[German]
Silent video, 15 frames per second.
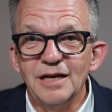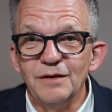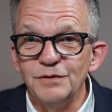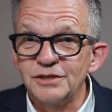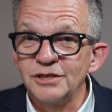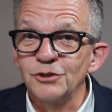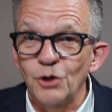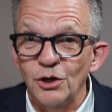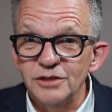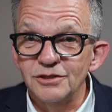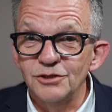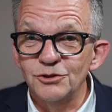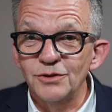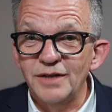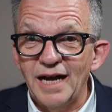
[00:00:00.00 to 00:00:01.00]
Wir sind
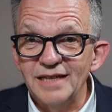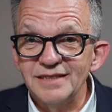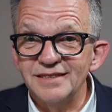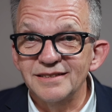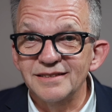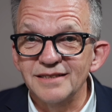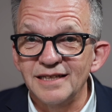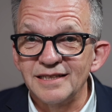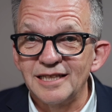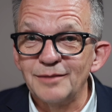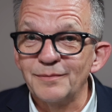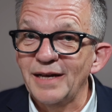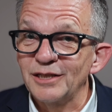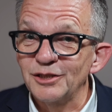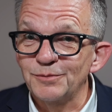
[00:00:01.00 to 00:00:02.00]
heute zu Gast an
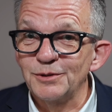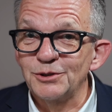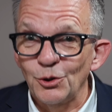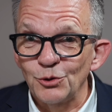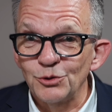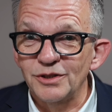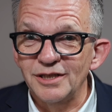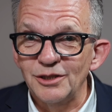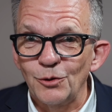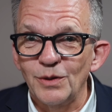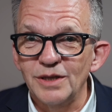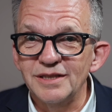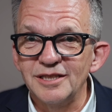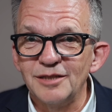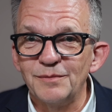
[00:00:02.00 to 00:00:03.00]
einem ganz besonderen
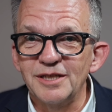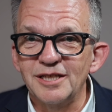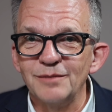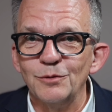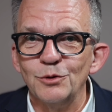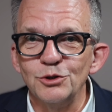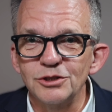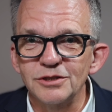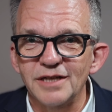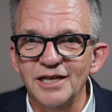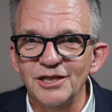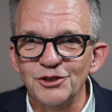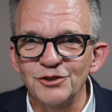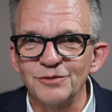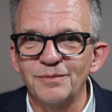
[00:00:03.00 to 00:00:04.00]
Ort, nämlich im
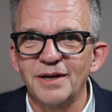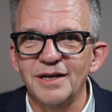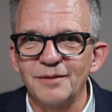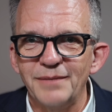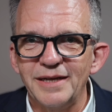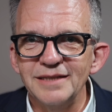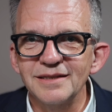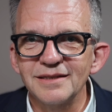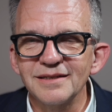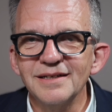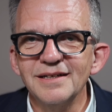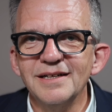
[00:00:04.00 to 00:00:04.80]
österreichischen Parlament,